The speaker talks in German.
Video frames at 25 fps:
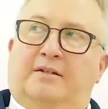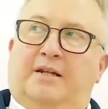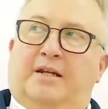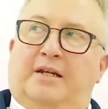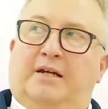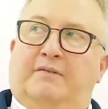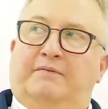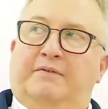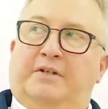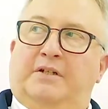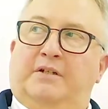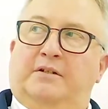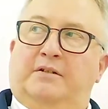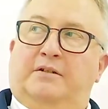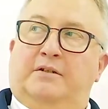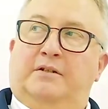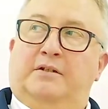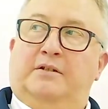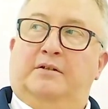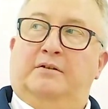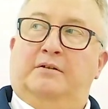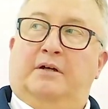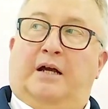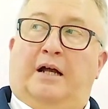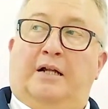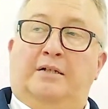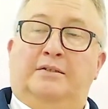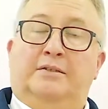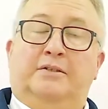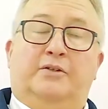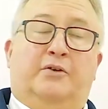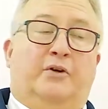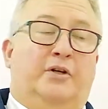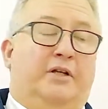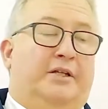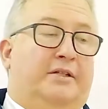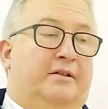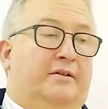dann haben wir die alten
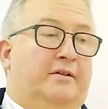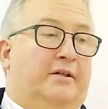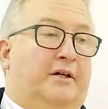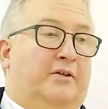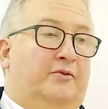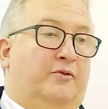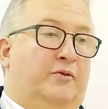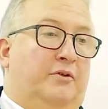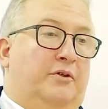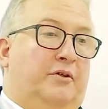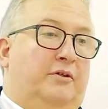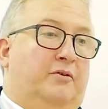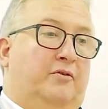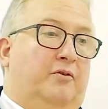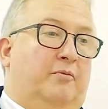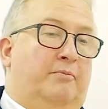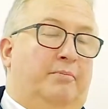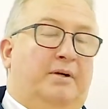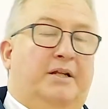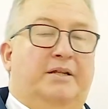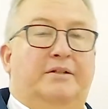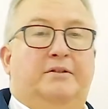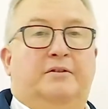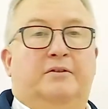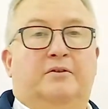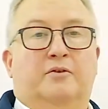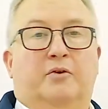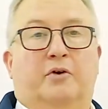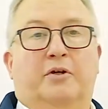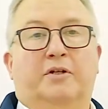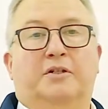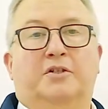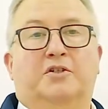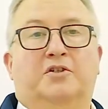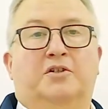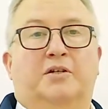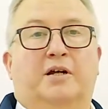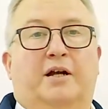Toiletten natürlich komplett neu
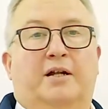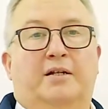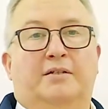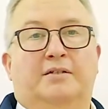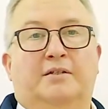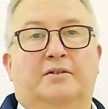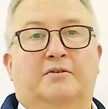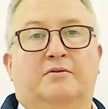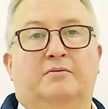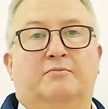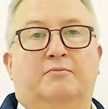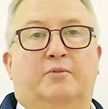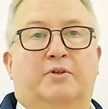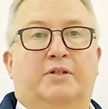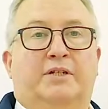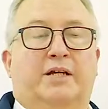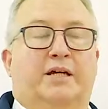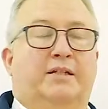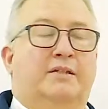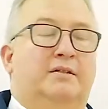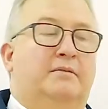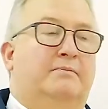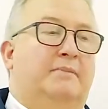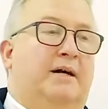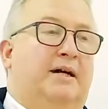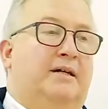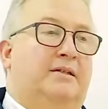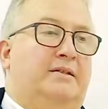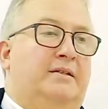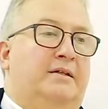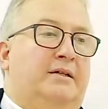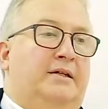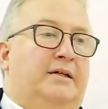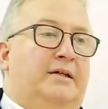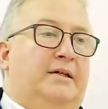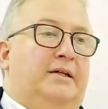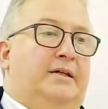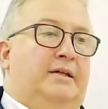gestaltet, modern gemacht.
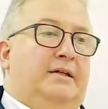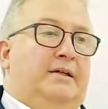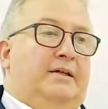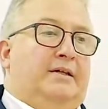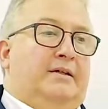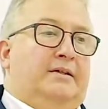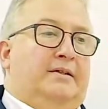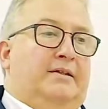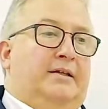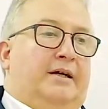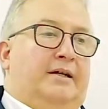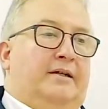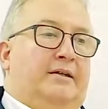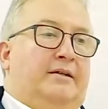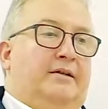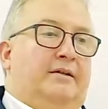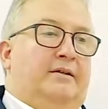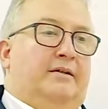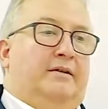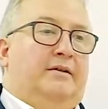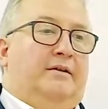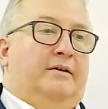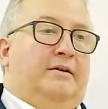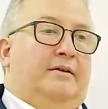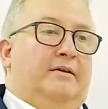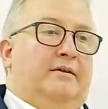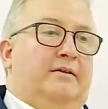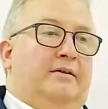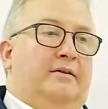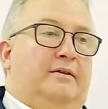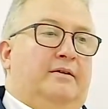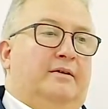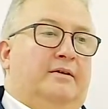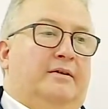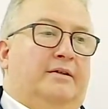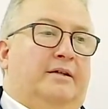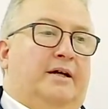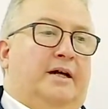Dann äh,
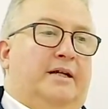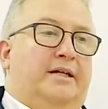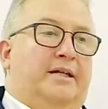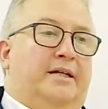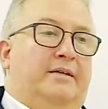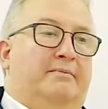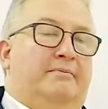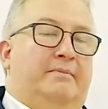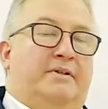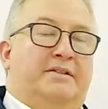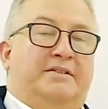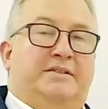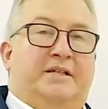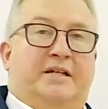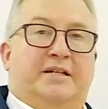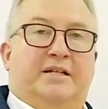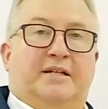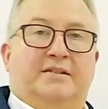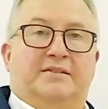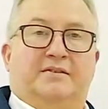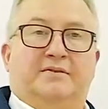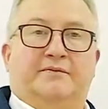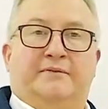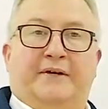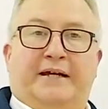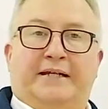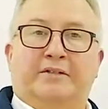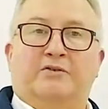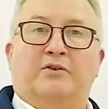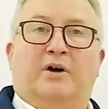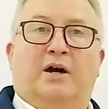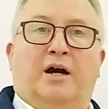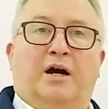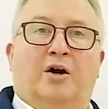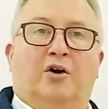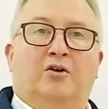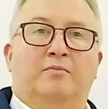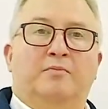daneben ist der
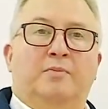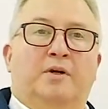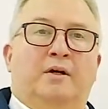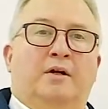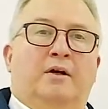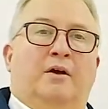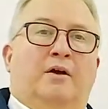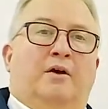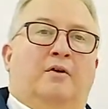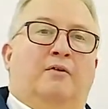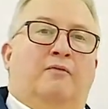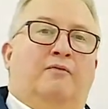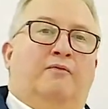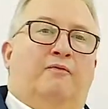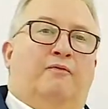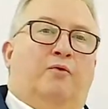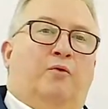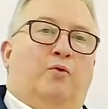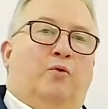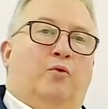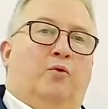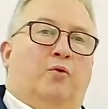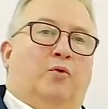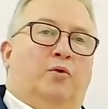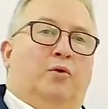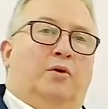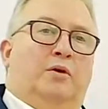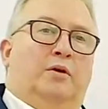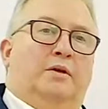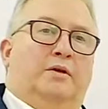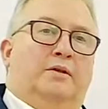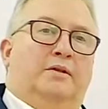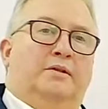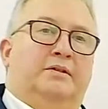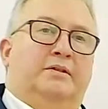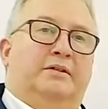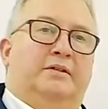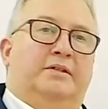Desinfektorraum, wo
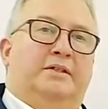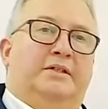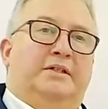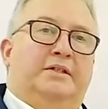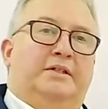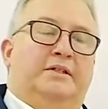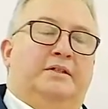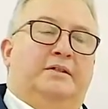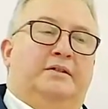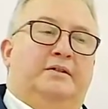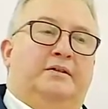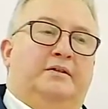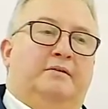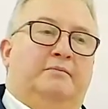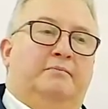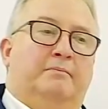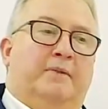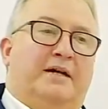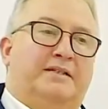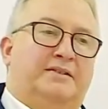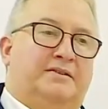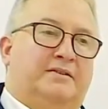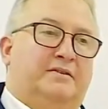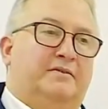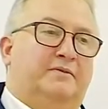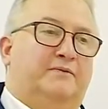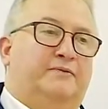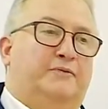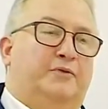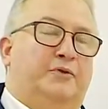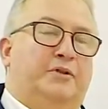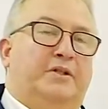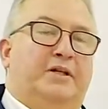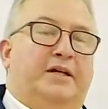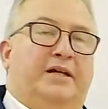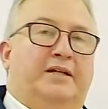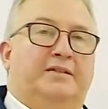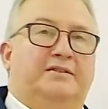die Masken
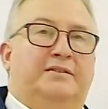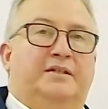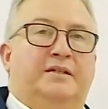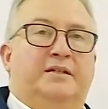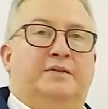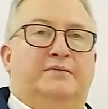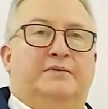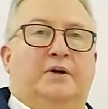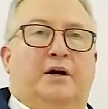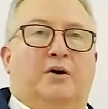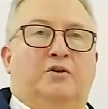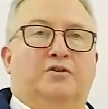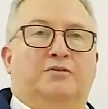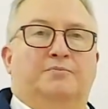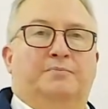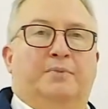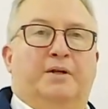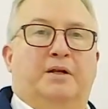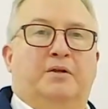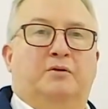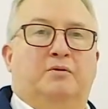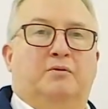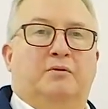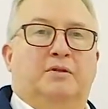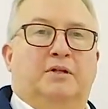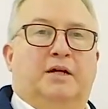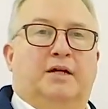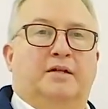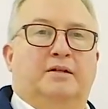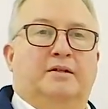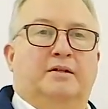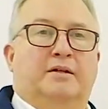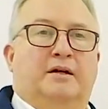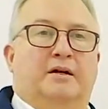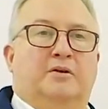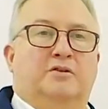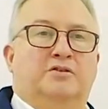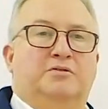für die Erste-Hilfe-Ausbildung und
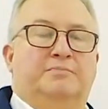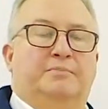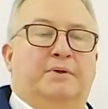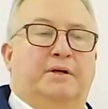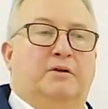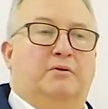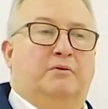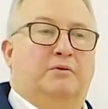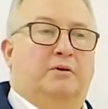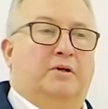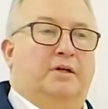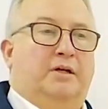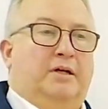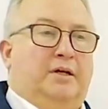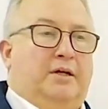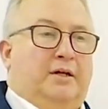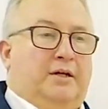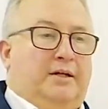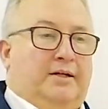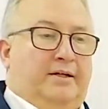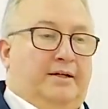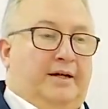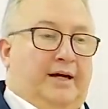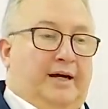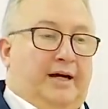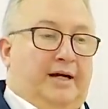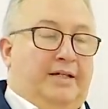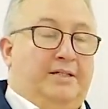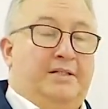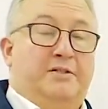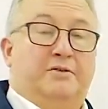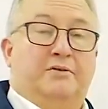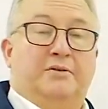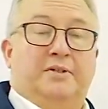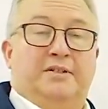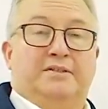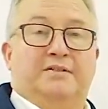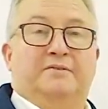andere Ausbildungen
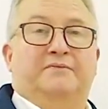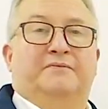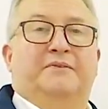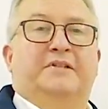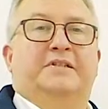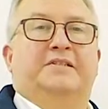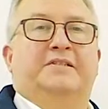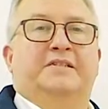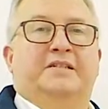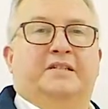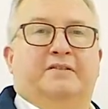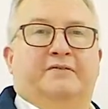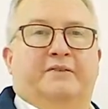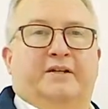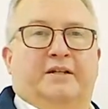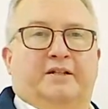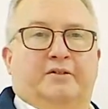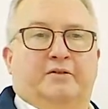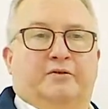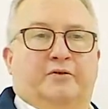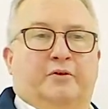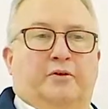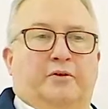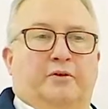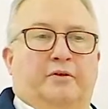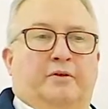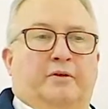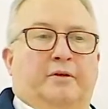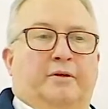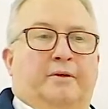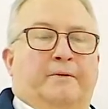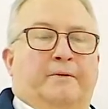gereinigt und desinfiziert werden können.